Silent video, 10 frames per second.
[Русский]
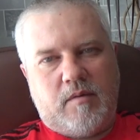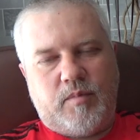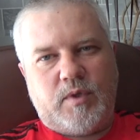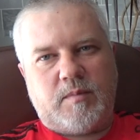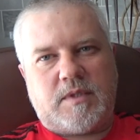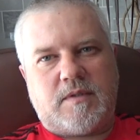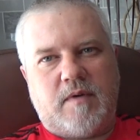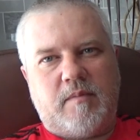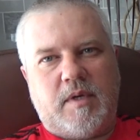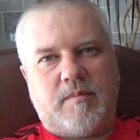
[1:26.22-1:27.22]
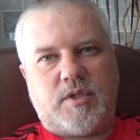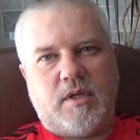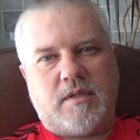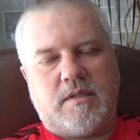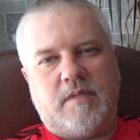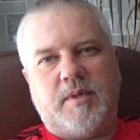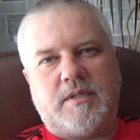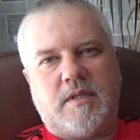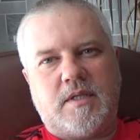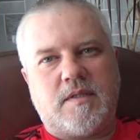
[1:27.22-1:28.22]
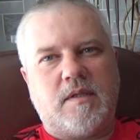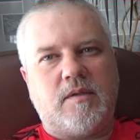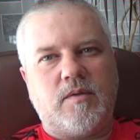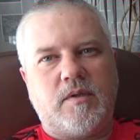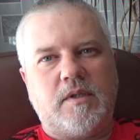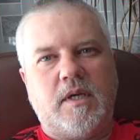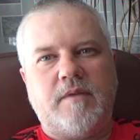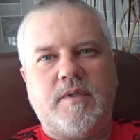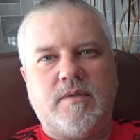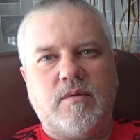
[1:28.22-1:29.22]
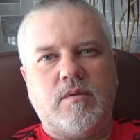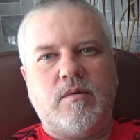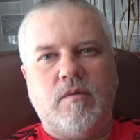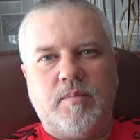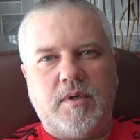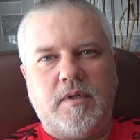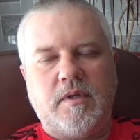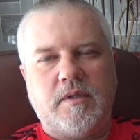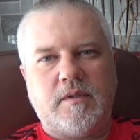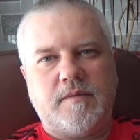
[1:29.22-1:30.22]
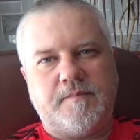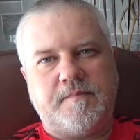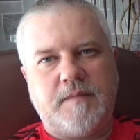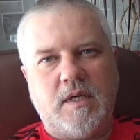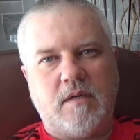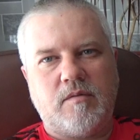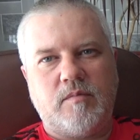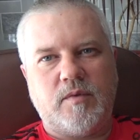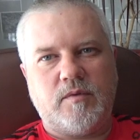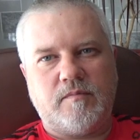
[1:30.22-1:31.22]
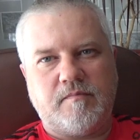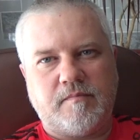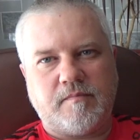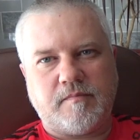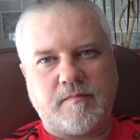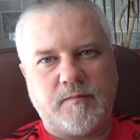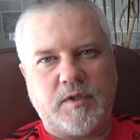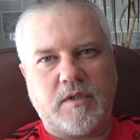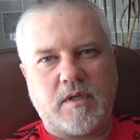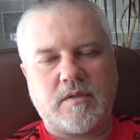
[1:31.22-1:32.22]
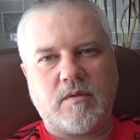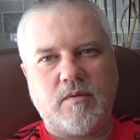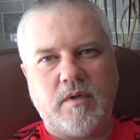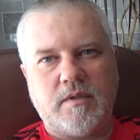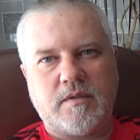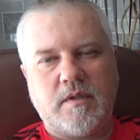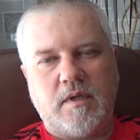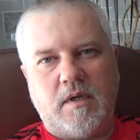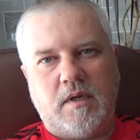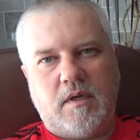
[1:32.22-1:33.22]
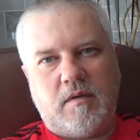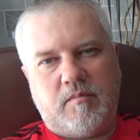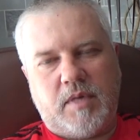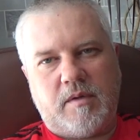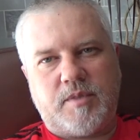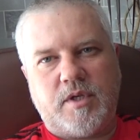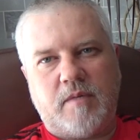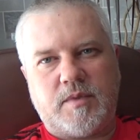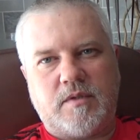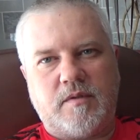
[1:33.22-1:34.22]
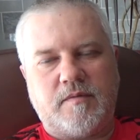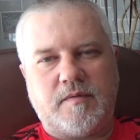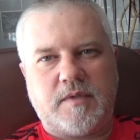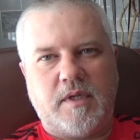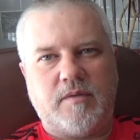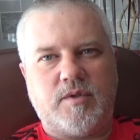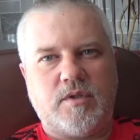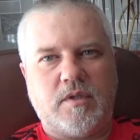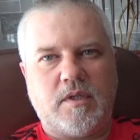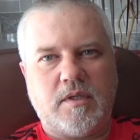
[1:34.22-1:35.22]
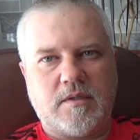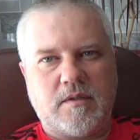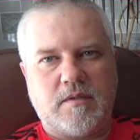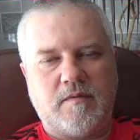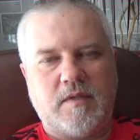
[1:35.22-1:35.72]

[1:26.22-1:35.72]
Будем с вами общаться непосредственно только на видеокопах. Я думаю, вы не расстроились. Пообщаемся в следующие разы.